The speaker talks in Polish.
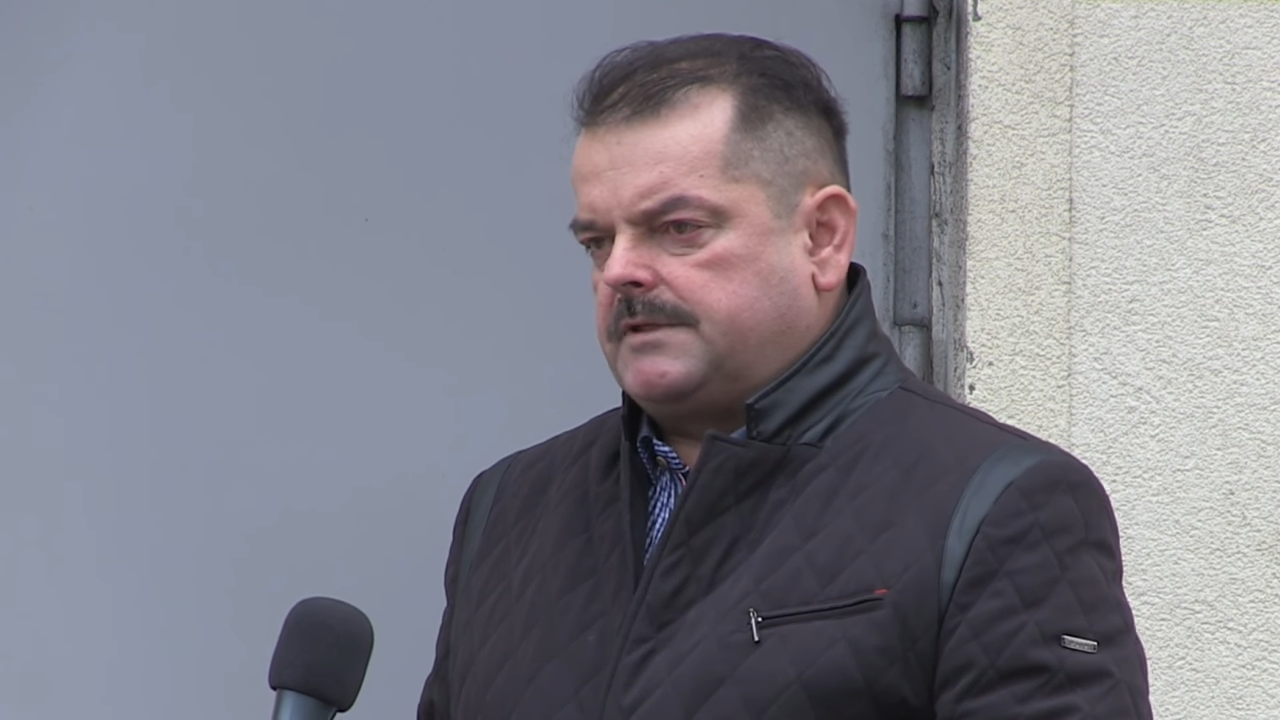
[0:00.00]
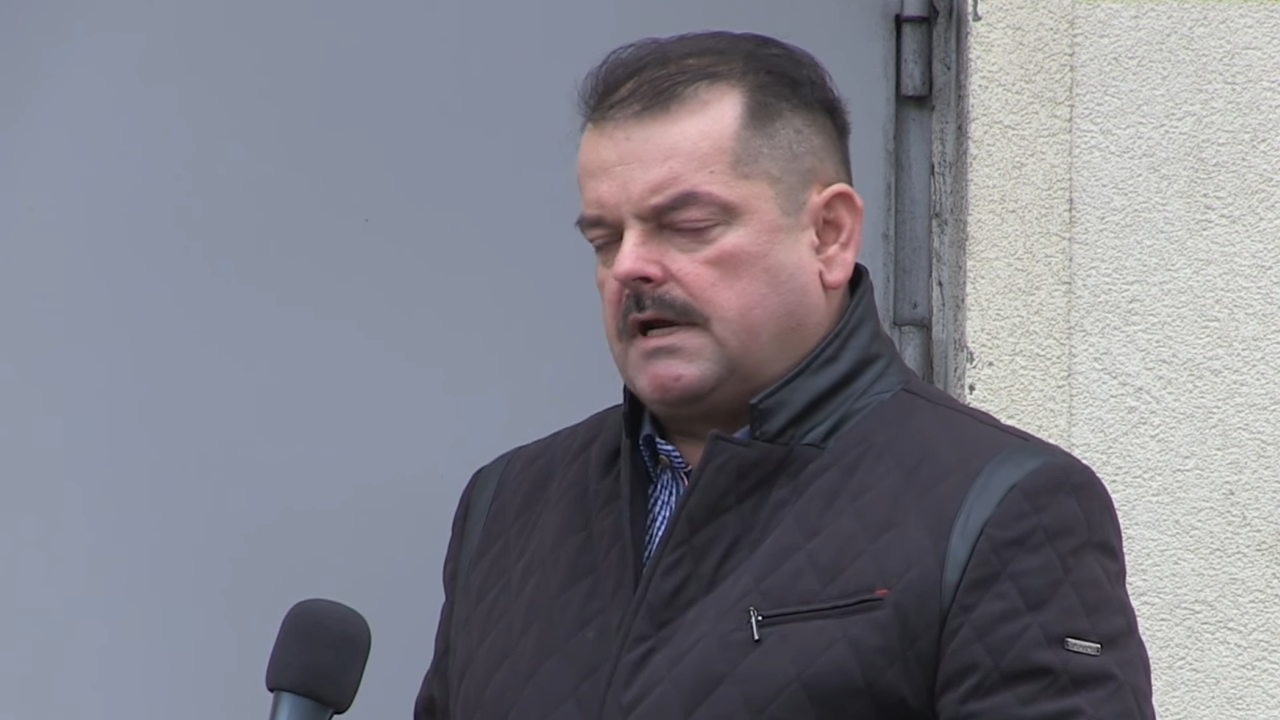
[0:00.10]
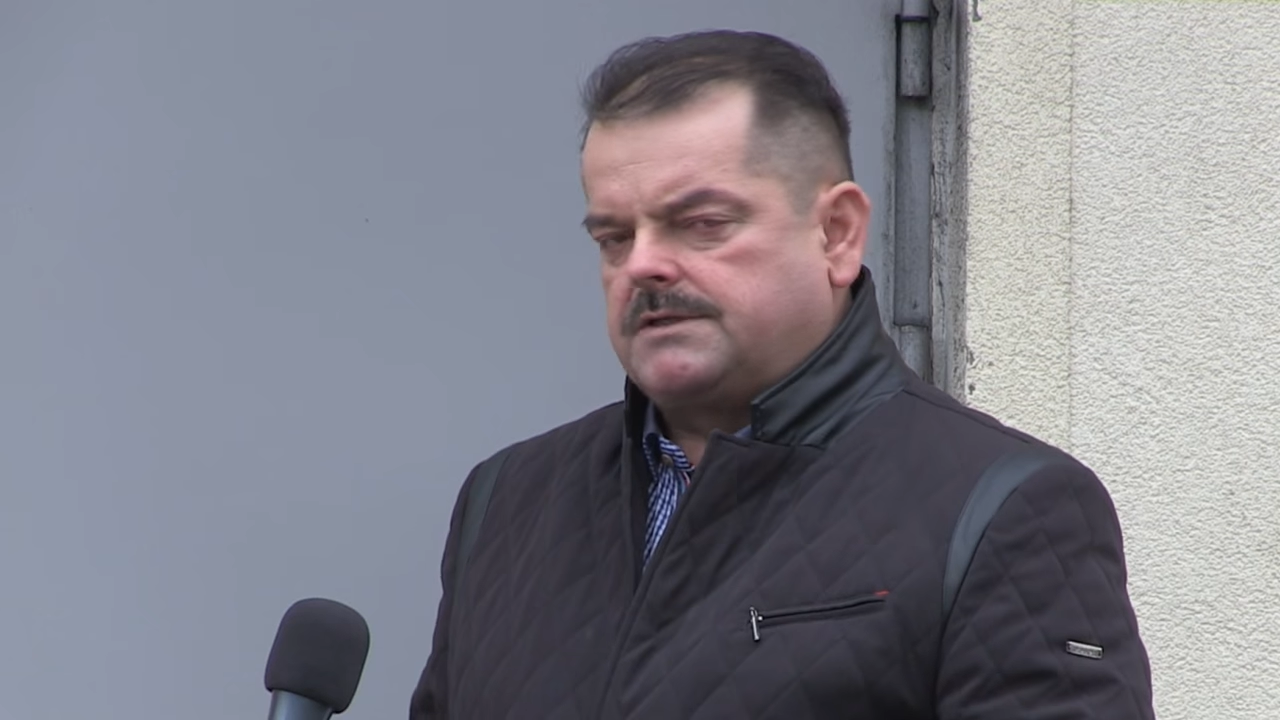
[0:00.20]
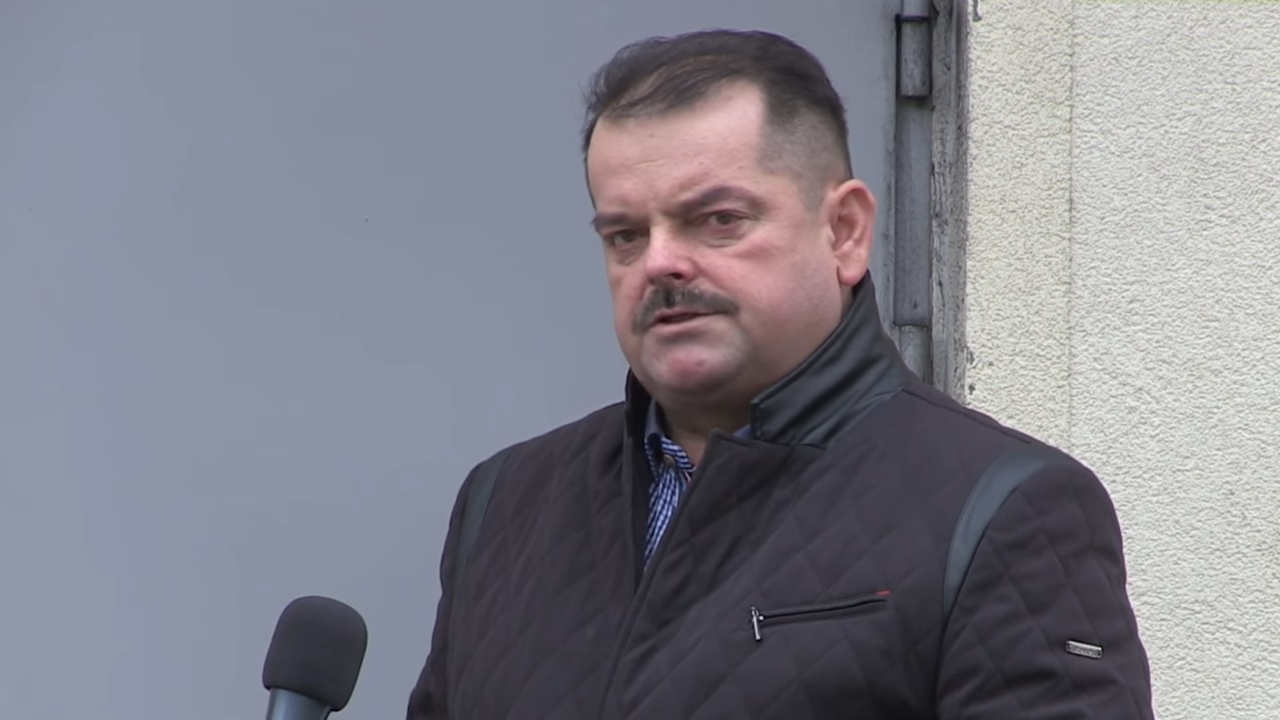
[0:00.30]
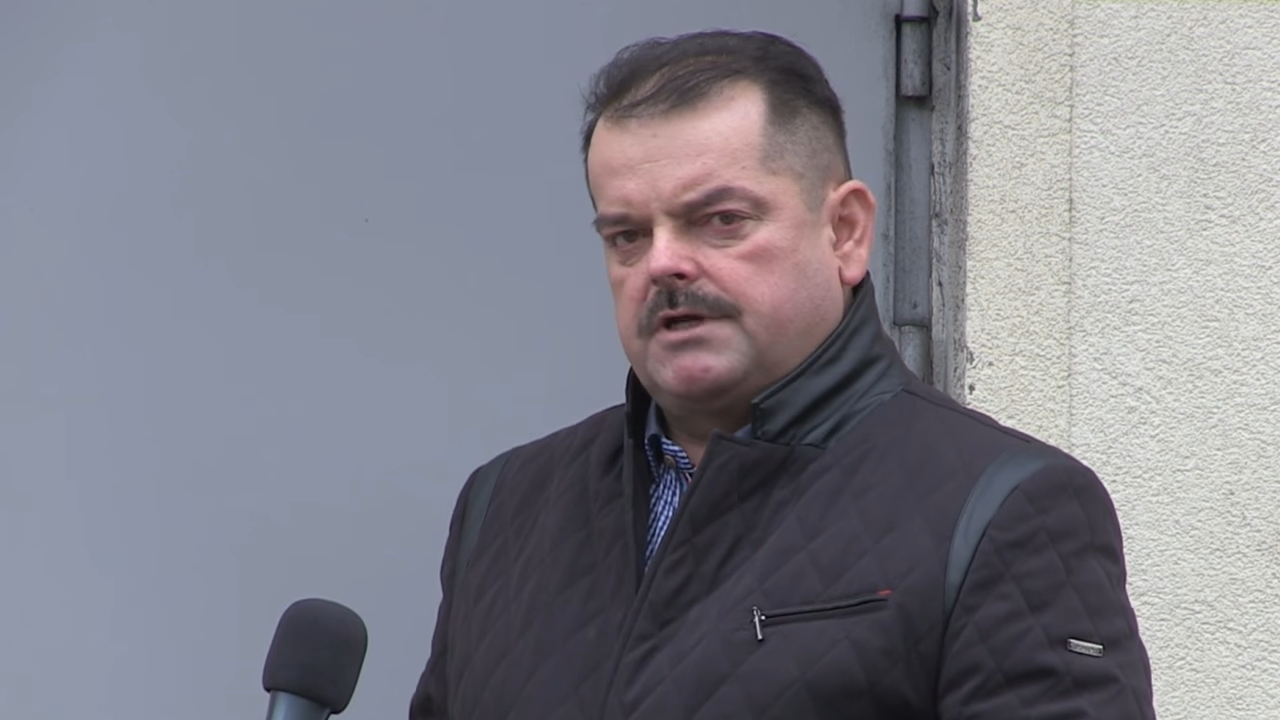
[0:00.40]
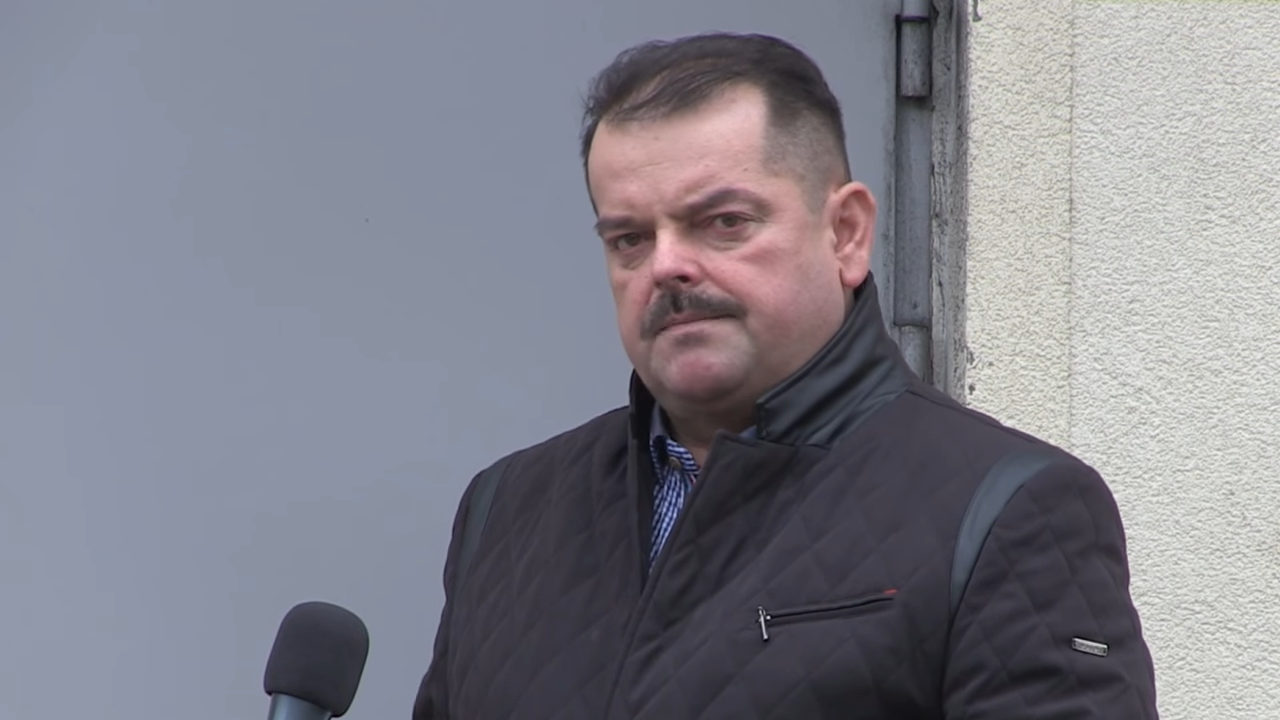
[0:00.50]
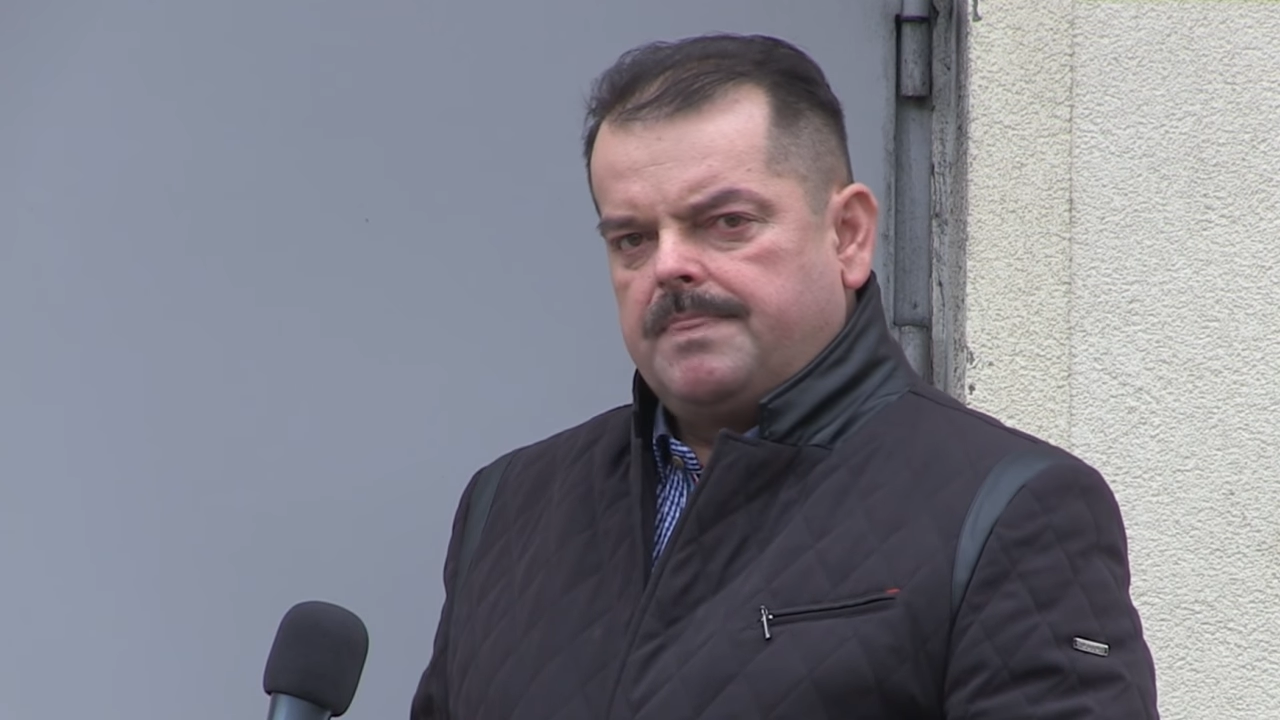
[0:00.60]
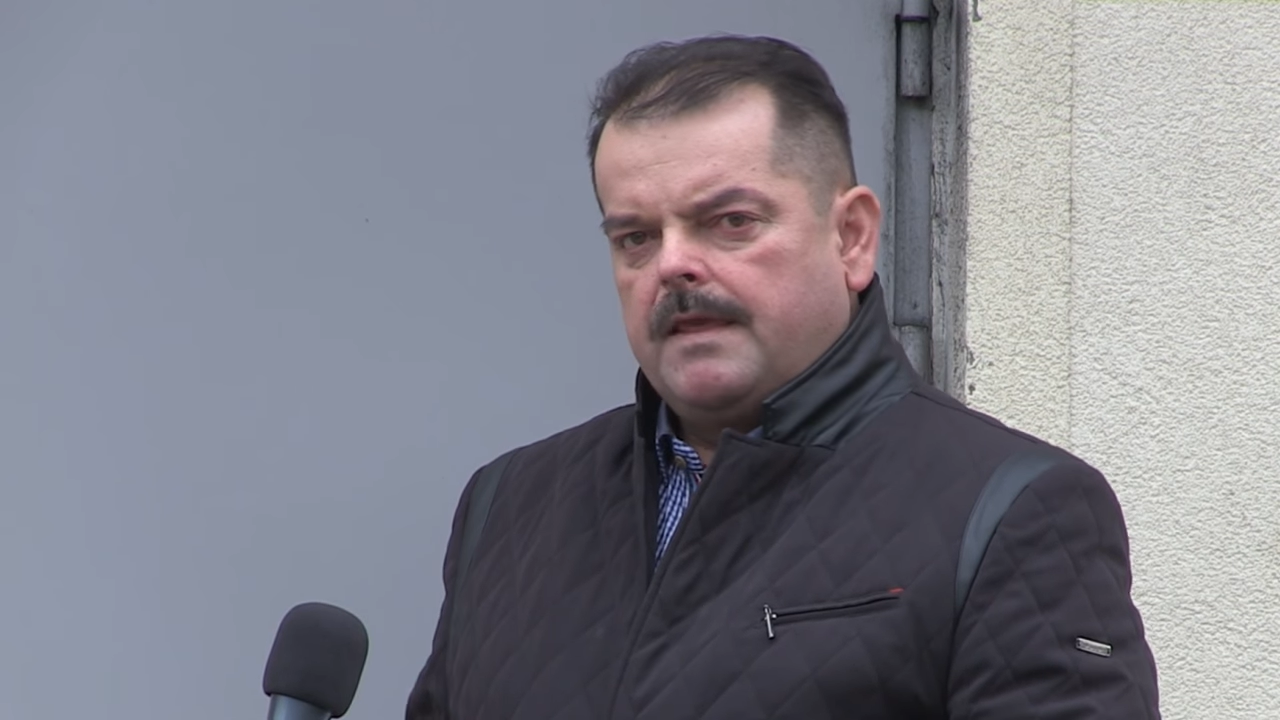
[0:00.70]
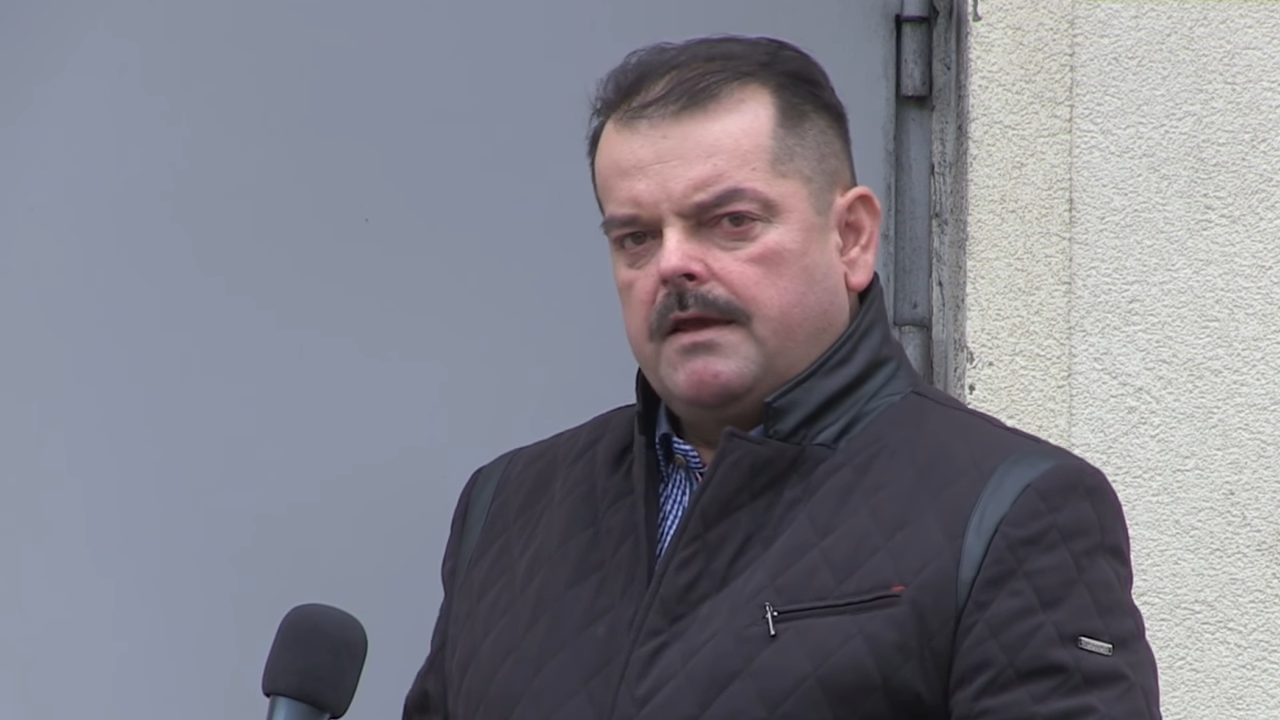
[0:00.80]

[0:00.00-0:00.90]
trakcie